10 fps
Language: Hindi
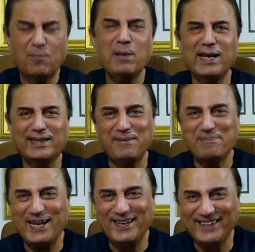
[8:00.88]
मैं
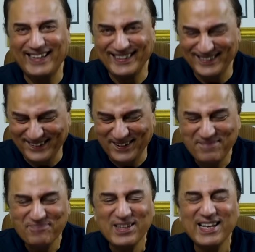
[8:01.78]
पहले कैसे कहूँ
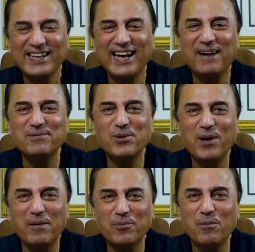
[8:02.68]
कि आप जो
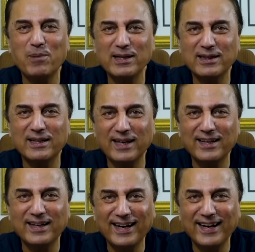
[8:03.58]
आपको बड़ी
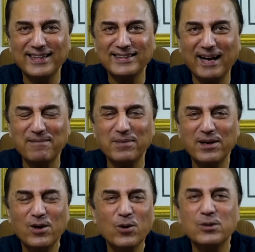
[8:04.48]
तकरीर करें ना इस नाम
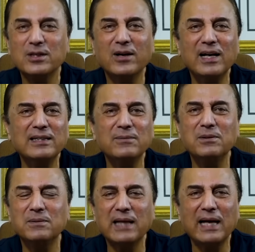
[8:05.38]
पर मुझे कहा अच्छा
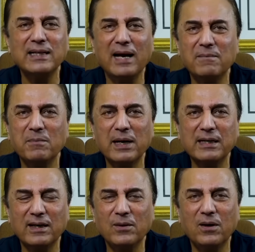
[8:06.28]
मुझे बताया जहाँ मैं
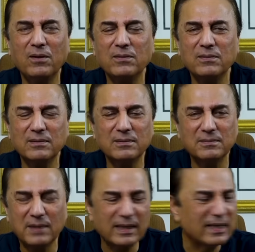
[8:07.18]
बैठा हुआ हूँ
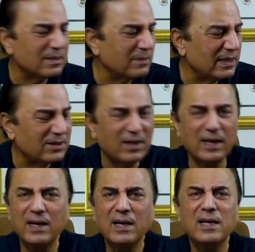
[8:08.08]
मैं ये ज़मीन जो
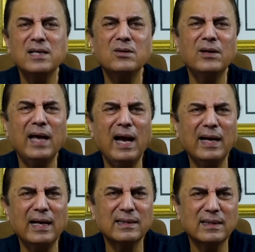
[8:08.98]
है इसको क्या
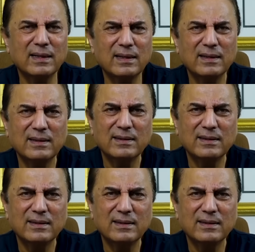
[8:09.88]
कहते हैं